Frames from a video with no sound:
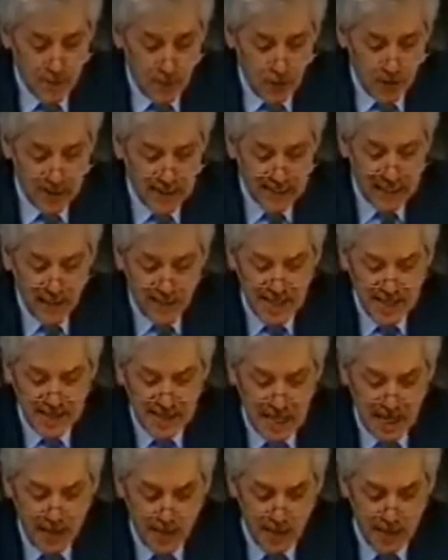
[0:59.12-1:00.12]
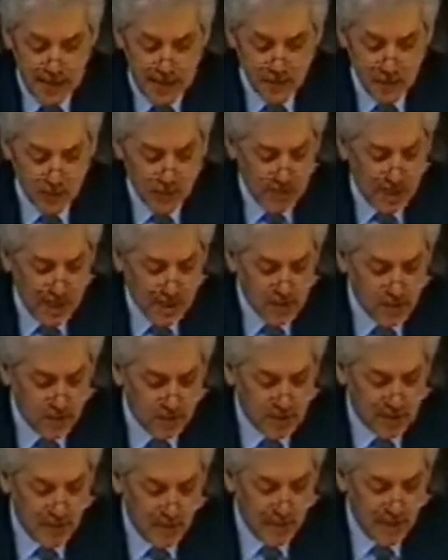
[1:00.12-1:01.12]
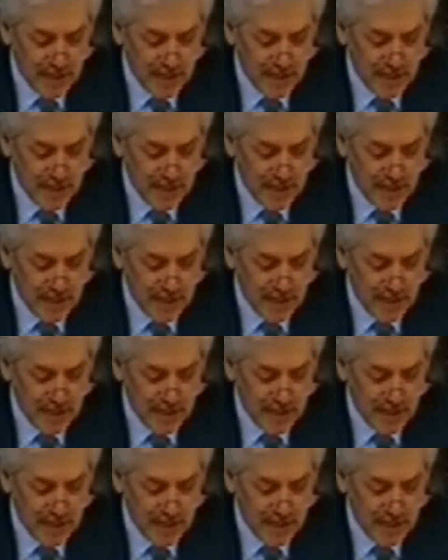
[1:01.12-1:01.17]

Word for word: por los lamentables sucesos del